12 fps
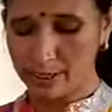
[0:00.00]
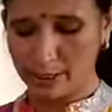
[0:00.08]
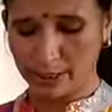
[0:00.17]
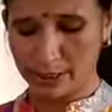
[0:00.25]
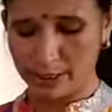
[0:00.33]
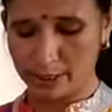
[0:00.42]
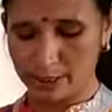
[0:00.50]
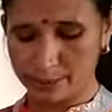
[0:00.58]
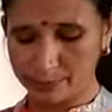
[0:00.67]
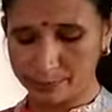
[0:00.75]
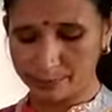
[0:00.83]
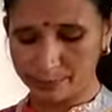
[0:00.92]
नहीं की
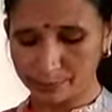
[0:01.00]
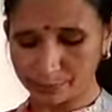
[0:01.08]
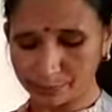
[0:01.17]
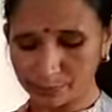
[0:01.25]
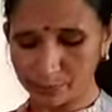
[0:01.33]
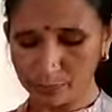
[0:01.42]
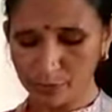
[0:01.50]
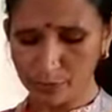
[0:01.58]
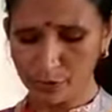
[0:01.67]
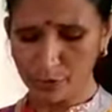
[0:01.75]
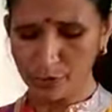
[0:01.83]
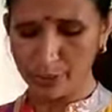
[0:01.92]

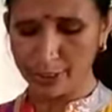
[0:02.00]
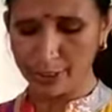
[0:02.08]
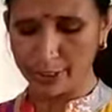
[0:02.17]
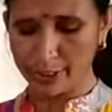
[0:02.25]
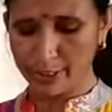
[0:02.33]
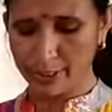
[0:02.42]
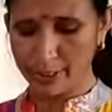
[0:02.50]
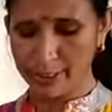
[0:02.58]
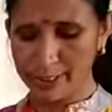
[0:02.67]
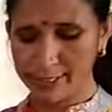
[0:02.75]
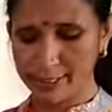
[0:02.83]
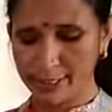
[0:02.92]
क्योंकि
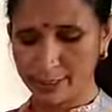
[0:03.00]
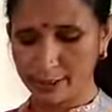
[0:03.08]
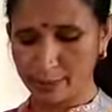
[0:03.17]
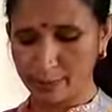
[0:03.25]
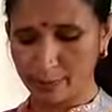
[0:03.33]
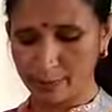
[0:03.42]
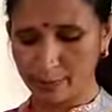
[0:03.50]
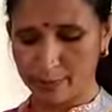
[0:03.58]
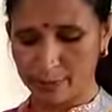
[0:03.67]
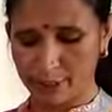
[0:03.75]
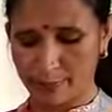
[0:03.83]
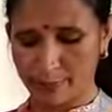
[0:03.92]
इस कर्तव्य पर
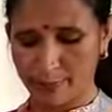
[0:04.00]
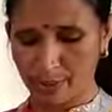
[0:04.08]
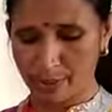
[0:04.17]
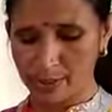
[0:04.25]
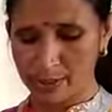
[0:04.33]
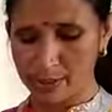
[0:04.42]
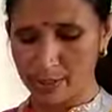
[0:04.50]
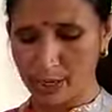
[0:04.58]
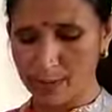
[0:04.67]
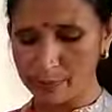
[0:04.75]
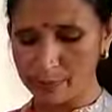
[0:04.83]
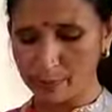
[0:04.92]
मुझे
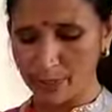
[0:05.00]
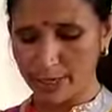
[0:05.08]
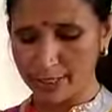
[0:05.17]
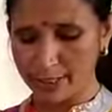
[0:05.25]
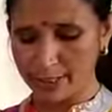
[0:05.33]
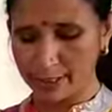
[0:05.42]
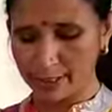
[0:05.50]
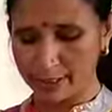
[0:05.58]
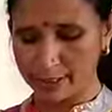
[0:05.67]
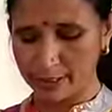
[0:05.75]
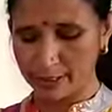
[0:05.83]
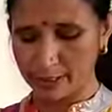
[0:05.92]
साफ सुनाई दे
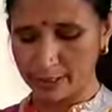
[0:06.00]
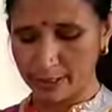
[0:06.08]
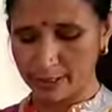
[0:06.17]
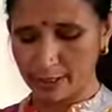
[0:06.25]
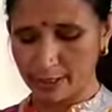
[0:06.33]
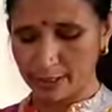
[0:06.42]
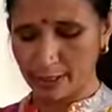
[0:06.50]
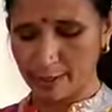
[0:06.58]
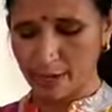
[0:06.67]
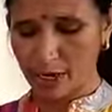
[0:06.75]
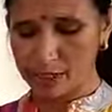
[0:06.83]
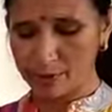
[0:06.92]
रही थी
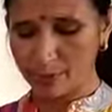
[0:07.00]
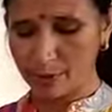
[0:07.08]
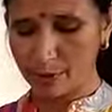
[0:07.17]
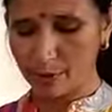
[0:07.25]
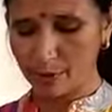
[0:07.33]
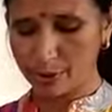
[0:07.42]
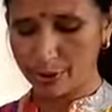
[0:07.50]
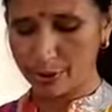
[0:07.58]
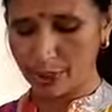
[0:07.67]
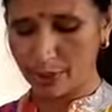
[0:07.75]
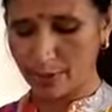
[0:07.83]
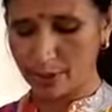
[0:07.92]
तमाश बीनों की
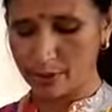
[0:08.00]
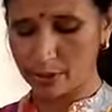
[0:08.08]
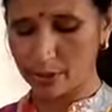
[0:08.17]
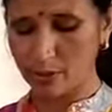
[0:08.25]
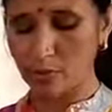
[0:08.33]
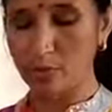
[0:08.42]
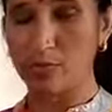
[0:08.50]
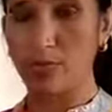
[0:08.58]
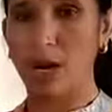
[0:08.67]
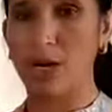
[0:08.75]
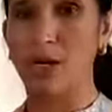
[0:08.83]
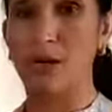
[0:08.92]
शाबाशी और
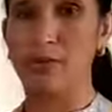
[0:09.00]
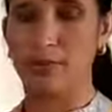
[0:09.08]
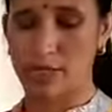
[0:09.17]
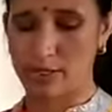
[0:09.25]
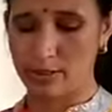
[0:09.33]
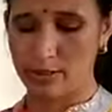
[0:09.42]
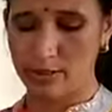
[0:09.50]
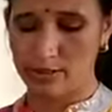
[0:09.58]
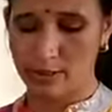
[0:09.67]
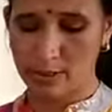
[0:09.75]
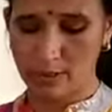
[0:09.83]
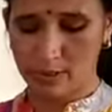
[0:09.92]
वाह वाह
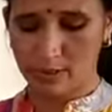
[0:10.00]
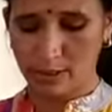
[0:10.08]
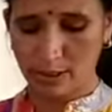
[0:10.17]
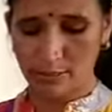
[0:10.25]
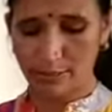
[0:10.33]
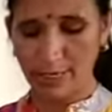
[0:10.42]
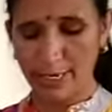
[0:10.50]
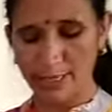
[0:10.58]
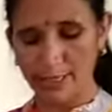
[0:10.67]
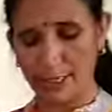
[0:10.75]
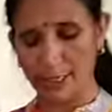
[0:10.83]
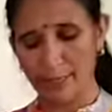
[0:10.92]
कवि
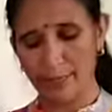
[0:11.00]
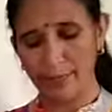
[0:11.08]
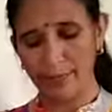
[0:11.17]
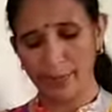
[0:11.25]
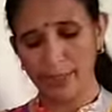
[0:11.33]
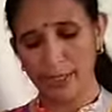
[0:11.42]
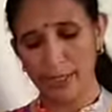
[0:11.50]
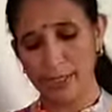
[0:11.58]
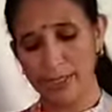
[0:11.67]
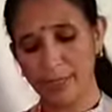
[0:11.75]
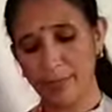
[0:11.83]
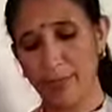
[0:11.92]
कहता है कि
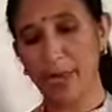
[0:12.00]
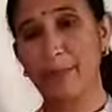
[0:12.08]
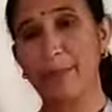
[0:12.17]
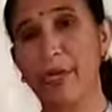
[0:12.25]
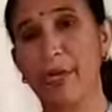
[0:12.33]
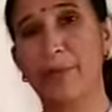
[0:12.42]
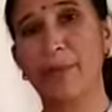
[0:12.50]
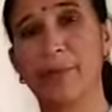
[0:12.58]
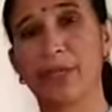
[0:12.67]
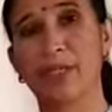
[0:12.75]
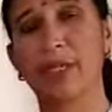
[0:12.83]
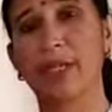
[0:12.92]
जब मैं अपनी
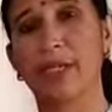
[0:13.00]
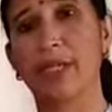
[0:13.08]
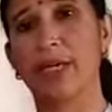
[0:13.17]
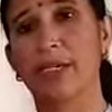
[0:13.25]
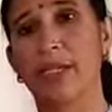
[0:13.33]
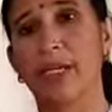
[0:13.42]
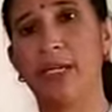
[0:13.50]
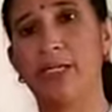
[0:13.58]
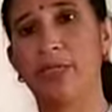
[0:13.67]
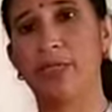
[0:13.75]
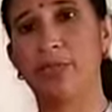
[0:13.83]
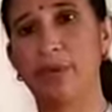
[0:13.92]
अभिव्यक्ति कर रहा था
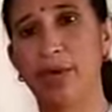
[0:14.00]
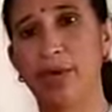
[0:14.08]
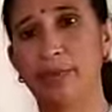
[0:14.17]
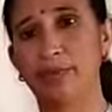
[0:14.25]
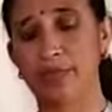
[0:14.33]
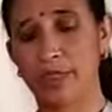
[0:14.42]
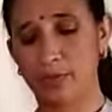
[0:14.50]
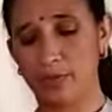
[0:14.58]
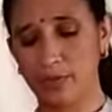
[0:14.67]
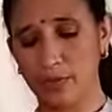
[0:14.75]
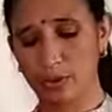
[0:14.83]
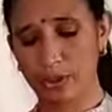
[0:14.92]
तो वहां मुझे
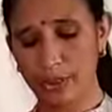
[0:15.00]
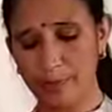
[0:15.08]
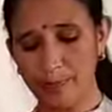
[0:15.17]
लोगों की